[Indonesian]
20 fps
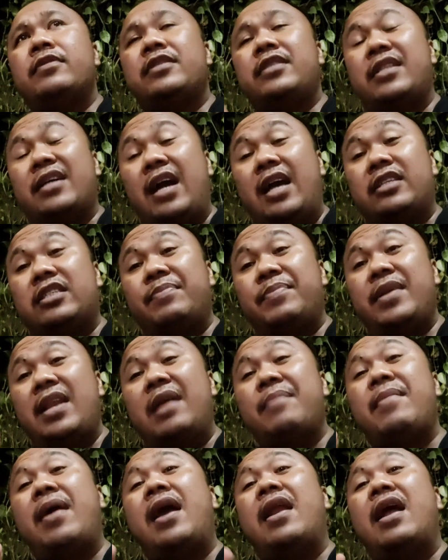setengah
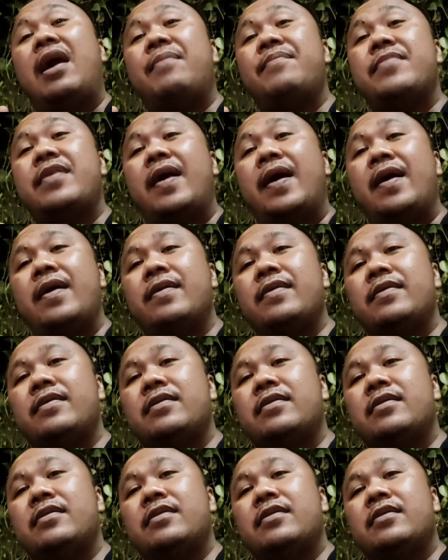sembilan malam ya
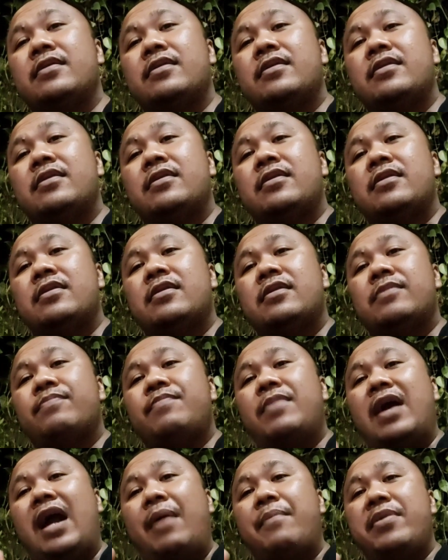
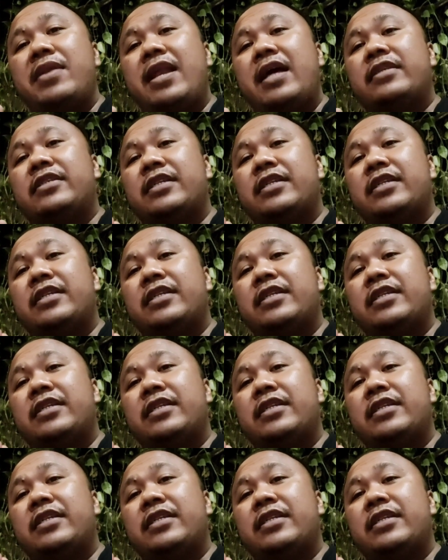pengambilan